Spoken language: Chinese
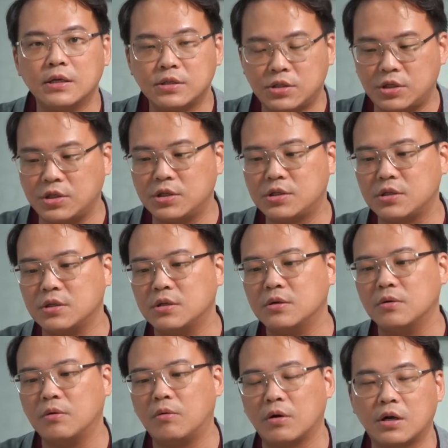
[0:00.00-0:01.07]
其
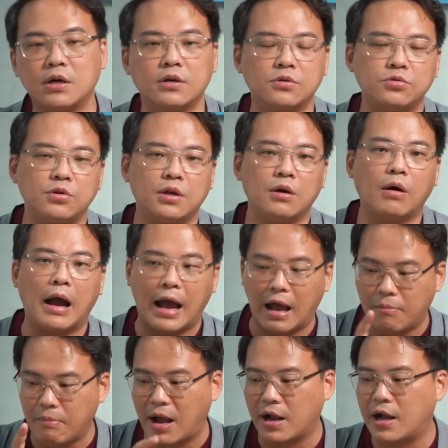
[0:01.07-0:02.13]
实我个人觉得
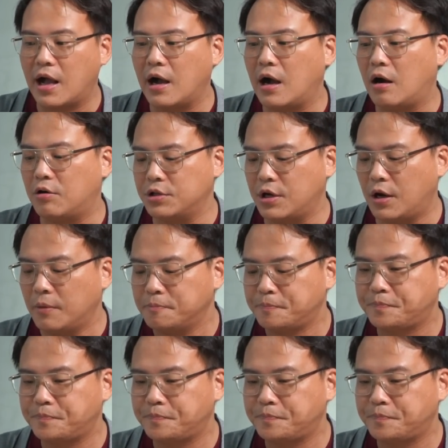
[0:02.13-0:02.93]
还蛮看好的啊。